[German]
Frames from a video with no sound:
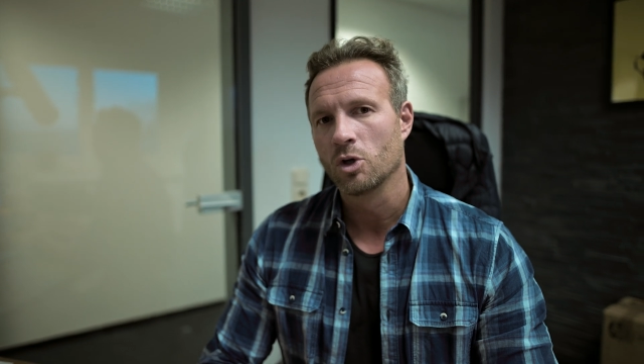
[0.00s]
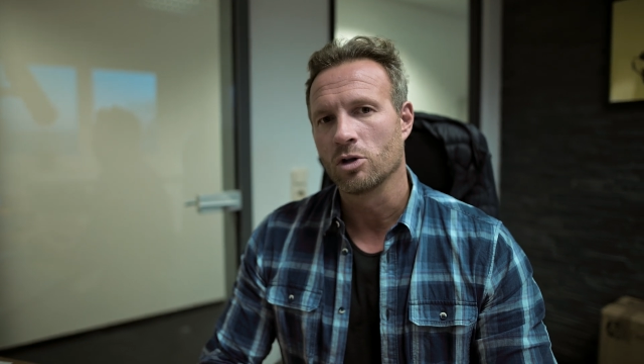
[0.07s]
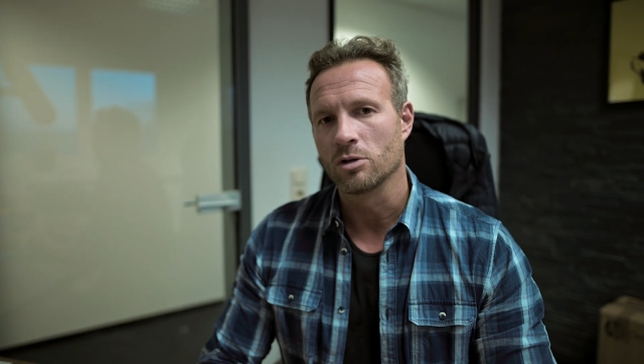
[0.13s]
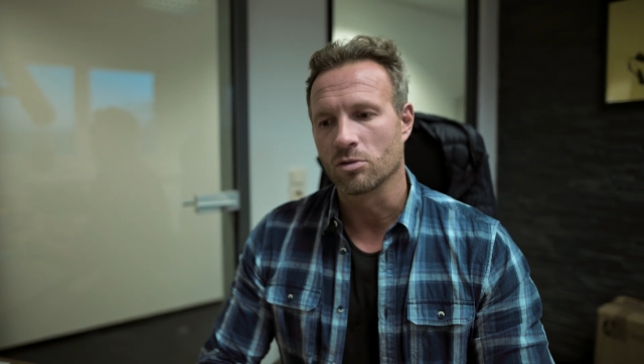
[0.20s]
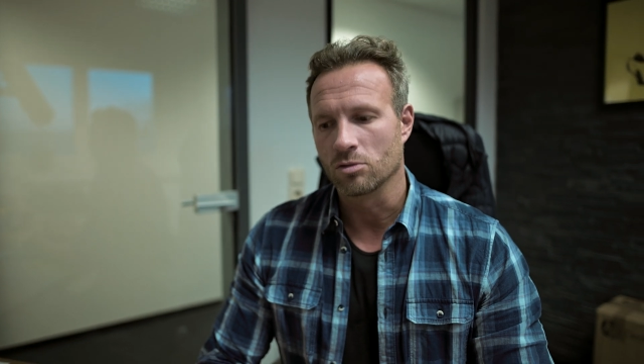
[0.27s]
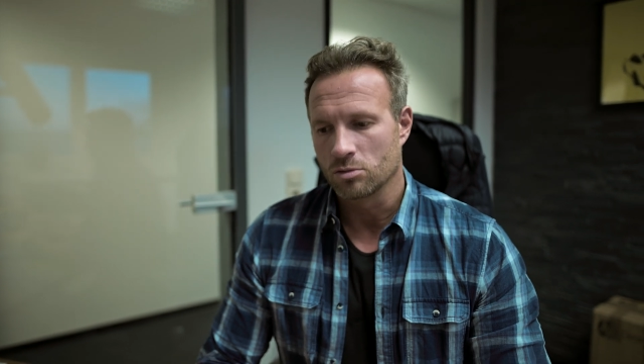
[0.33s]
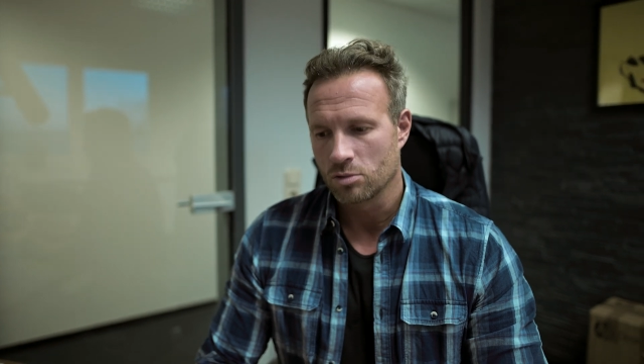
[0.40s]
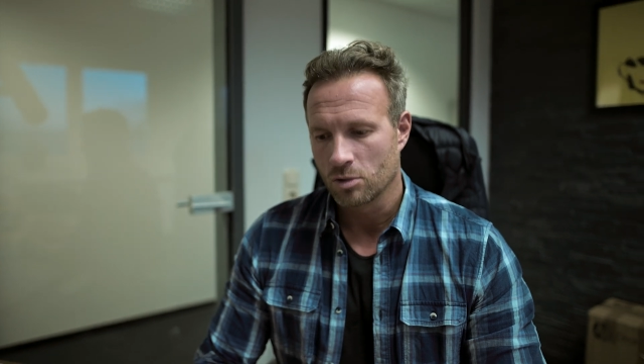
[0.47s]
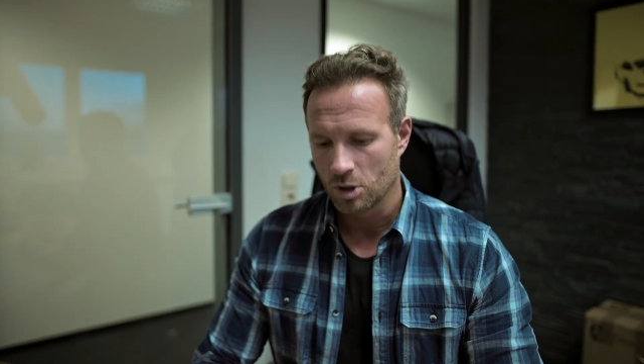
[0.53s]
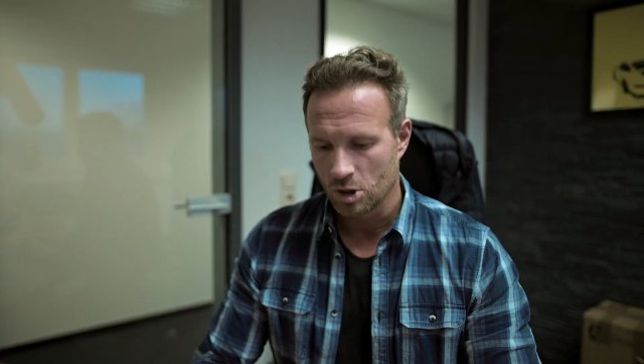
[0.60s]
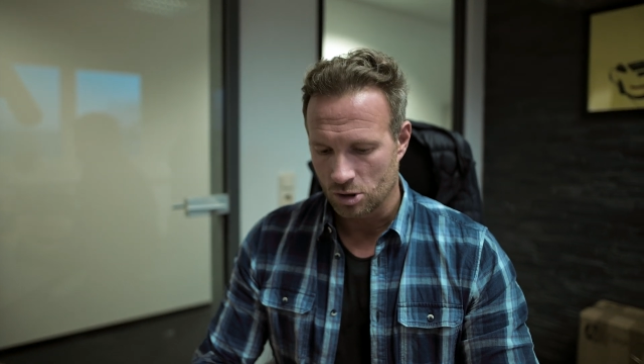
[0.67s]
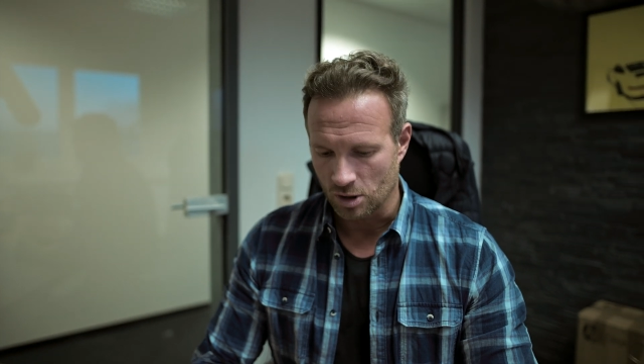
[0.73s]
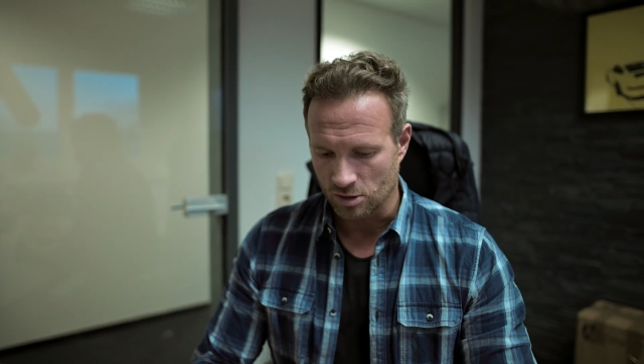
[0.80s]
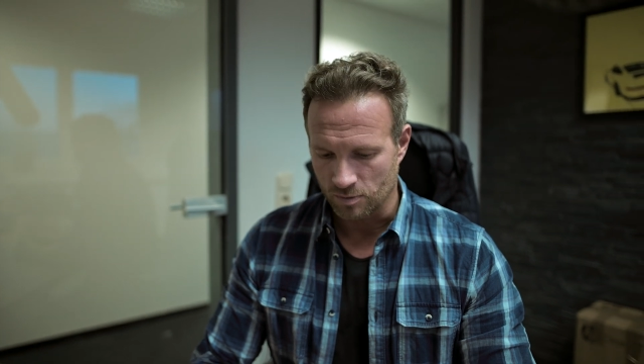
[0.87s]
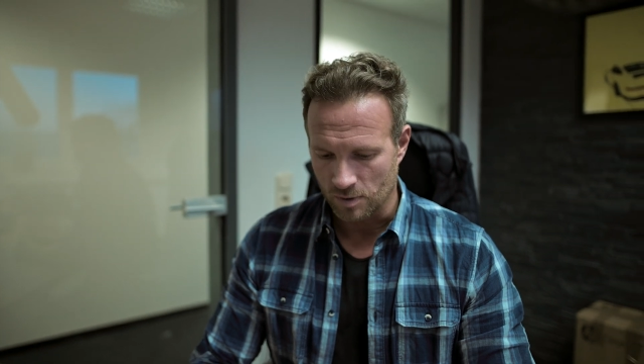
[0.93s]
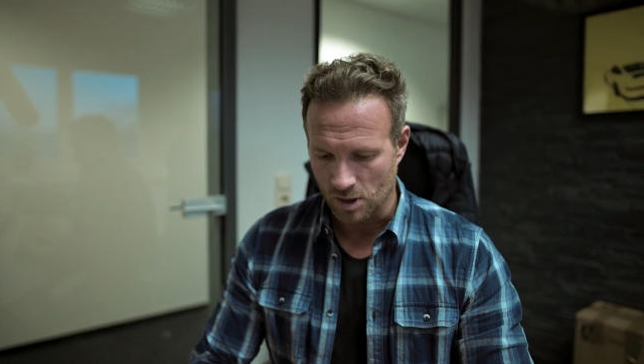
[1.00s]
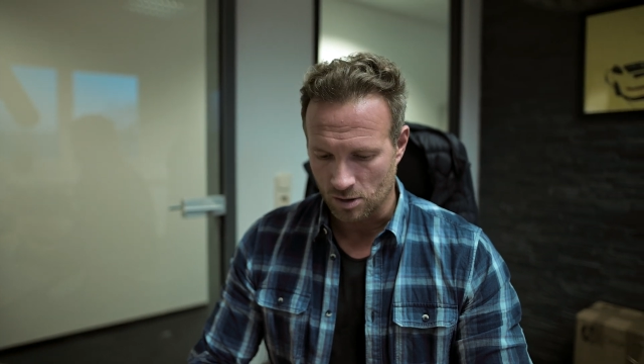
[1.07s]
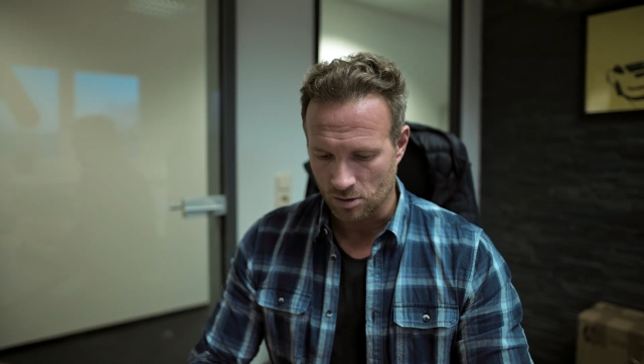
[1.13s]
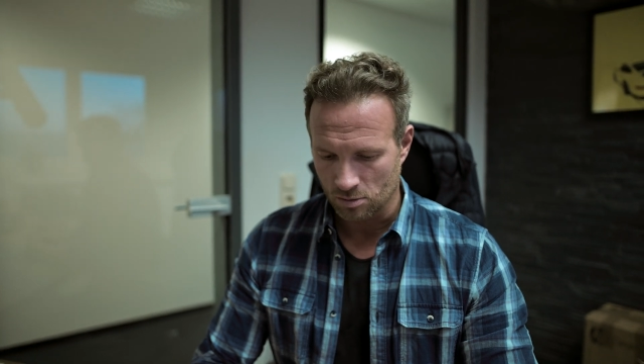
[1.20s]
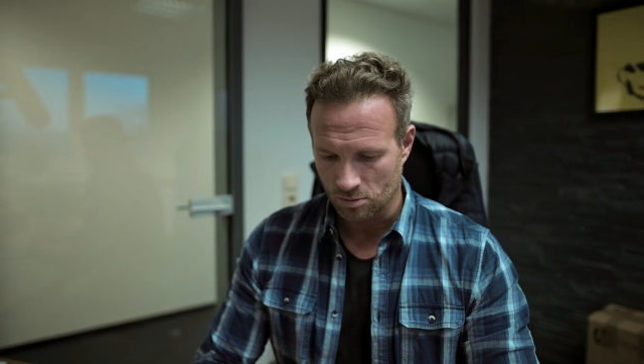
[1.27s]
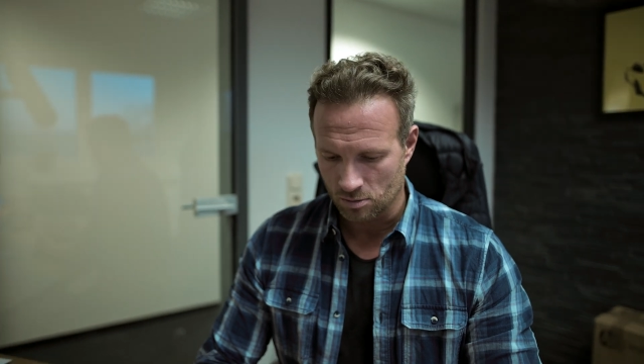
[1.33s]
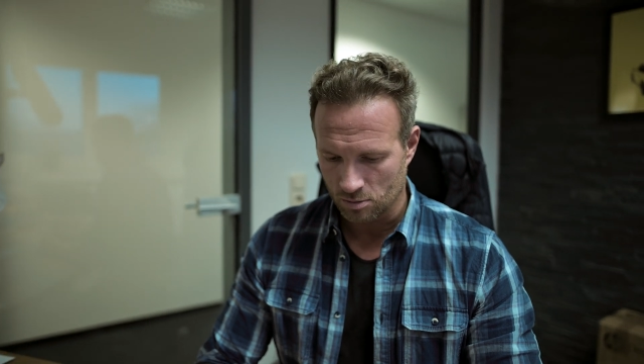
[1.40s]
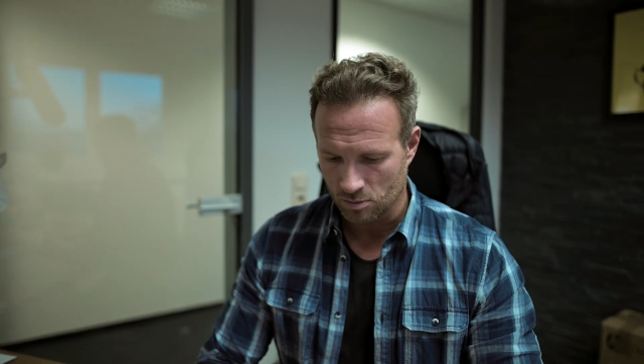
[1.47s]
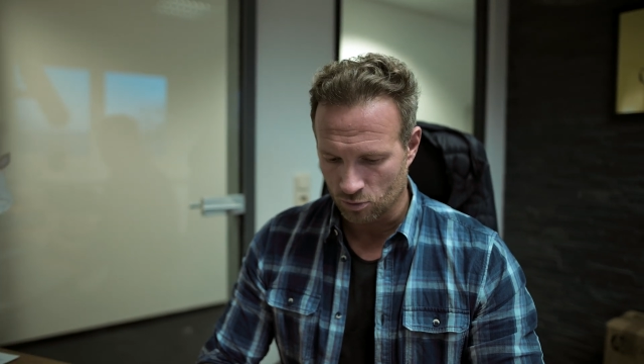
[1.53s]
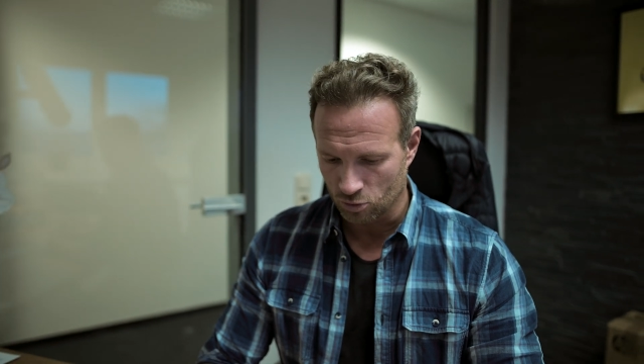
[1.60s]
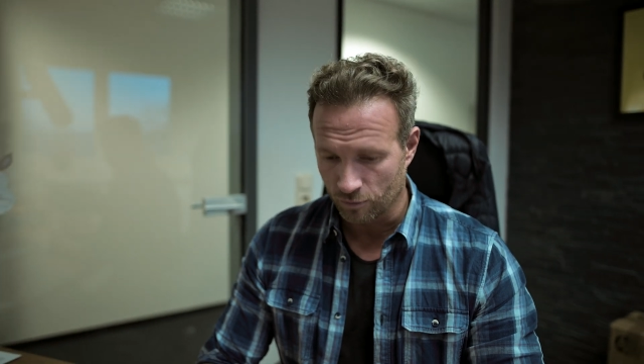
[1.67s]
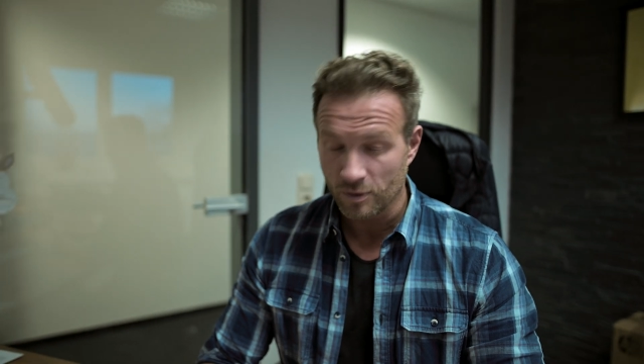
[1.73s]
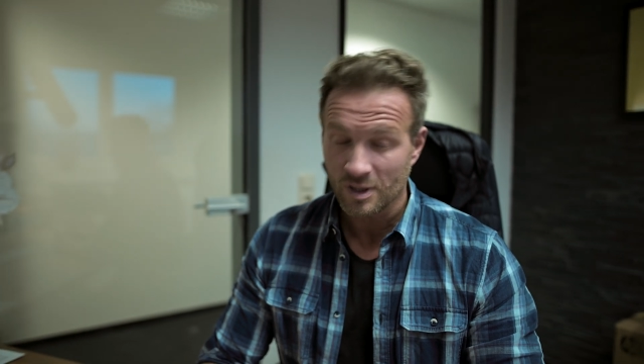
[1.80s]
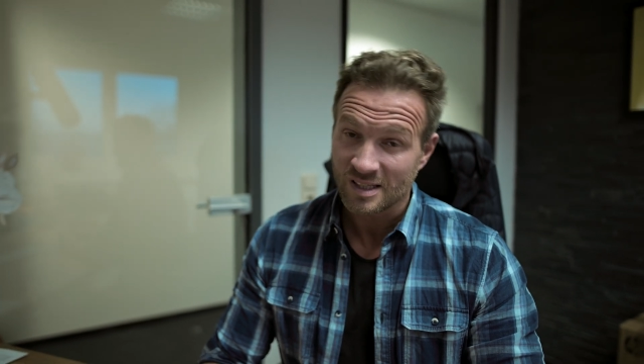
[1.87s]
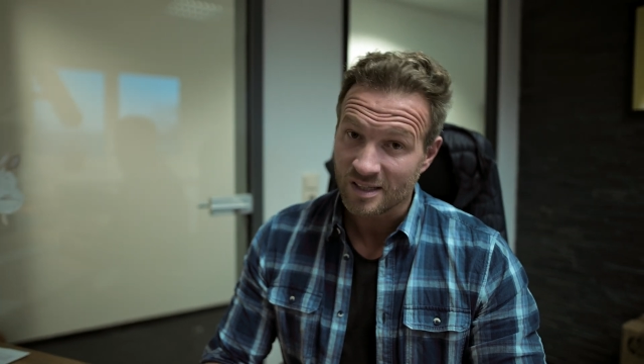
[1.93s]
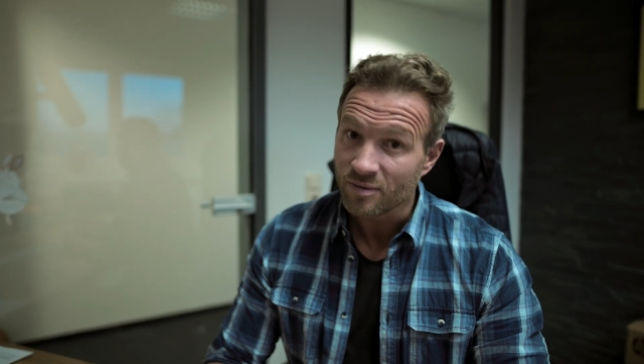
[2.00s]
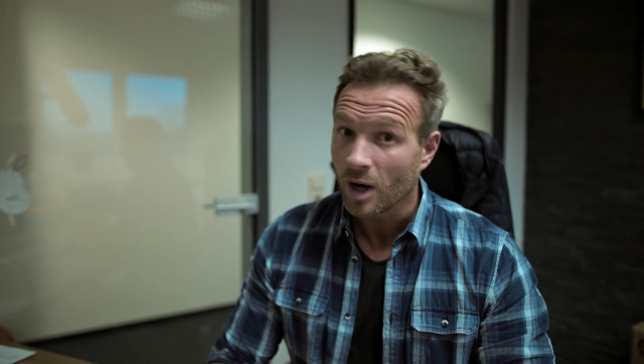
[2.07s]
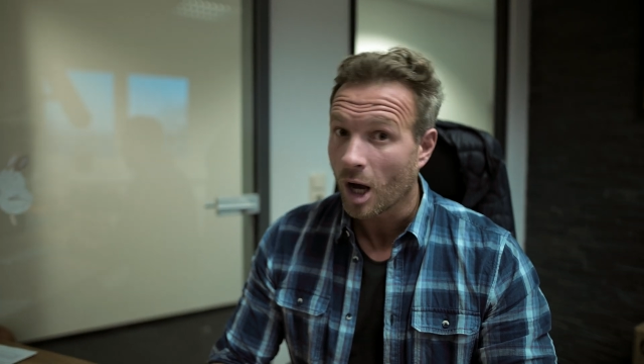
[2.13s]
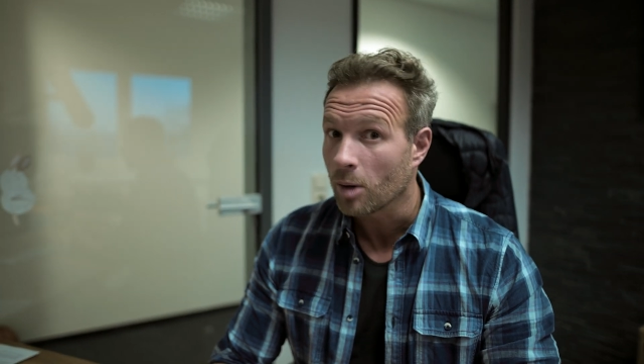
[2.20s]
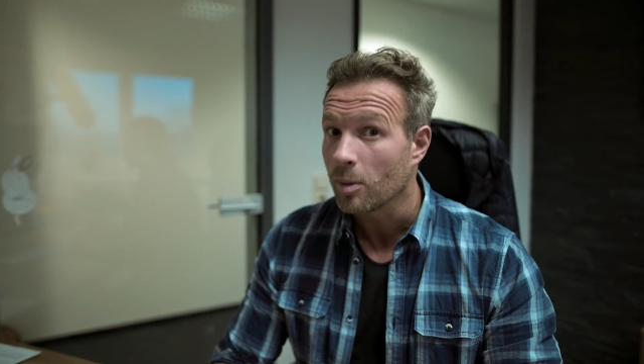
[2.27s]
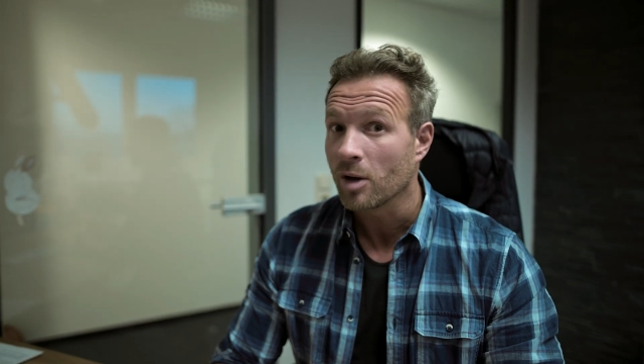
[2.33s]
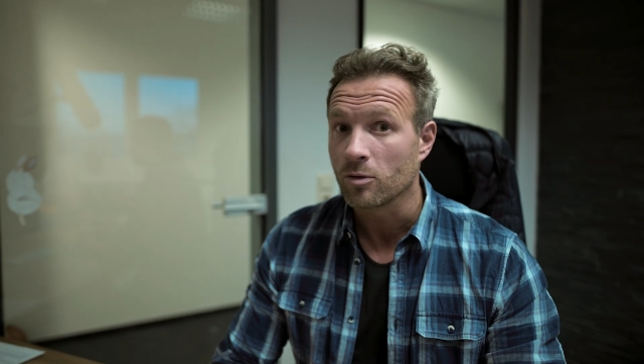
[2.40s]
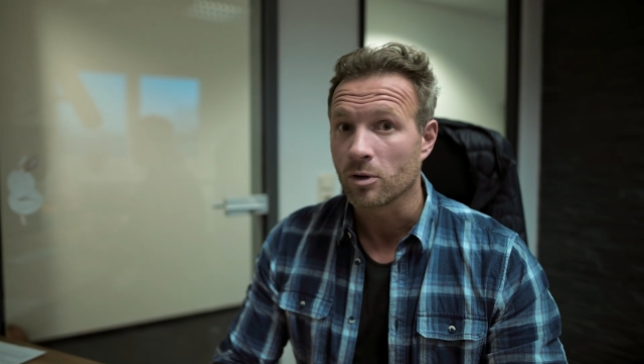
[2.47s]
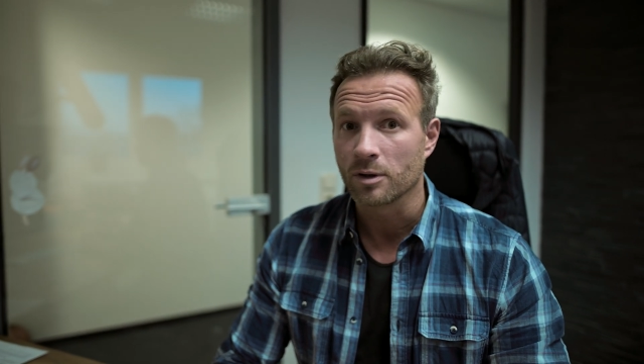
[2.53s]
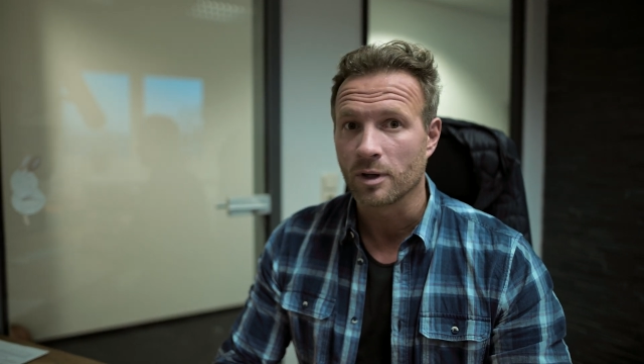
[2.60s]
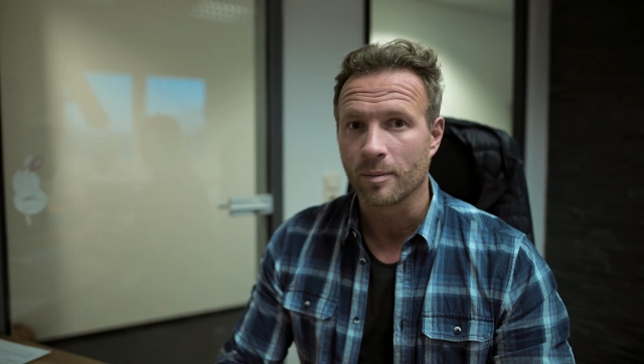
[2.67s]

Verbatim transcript: so und deswegen, so würde ich die Frage beantworten.